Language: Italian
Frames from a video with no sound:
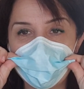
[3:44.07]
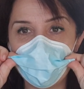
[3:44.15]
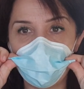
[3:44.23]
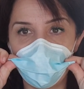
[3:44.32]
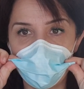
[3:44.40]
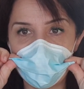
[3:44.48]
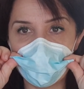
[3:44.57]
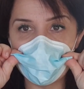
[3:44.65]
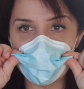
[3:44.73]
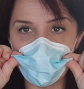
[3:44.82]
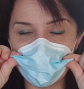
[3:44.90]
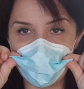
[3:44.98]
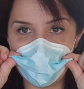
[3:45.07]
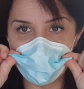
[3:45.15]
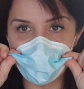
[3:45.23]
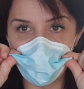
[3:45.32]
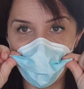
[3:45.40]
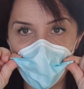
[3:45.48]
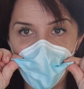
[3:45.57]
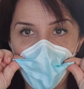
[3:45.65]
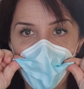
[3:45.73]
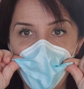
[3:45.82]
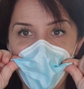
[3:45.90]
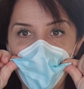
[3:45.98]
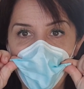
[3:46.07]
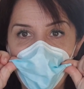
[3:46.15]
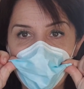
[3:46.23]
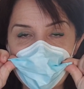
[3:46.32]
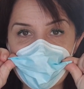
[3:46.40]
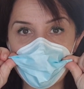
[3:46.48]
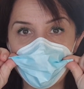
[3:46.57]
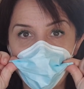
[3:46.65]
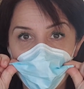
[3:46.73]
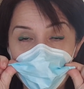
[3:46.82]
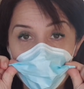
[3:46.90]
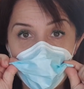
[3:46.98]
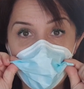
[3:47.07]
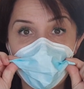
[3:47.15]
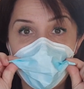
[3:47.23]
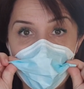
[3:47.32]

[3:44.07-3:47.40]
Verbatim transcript: però il risultato è che si può riuscire a